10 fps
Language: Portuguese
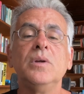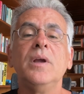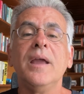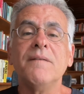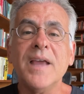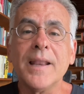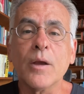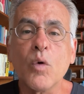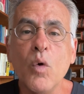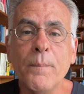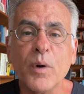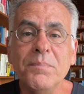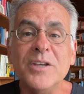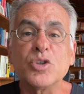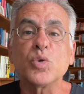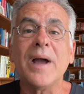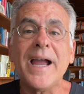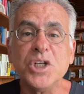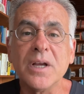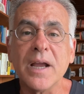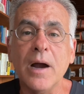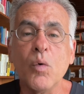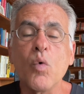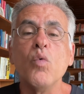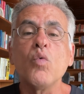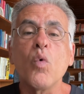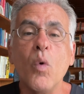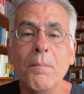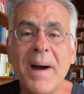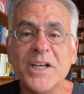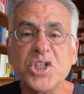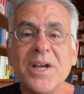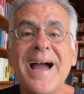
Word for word: revela compromisso radical com o combate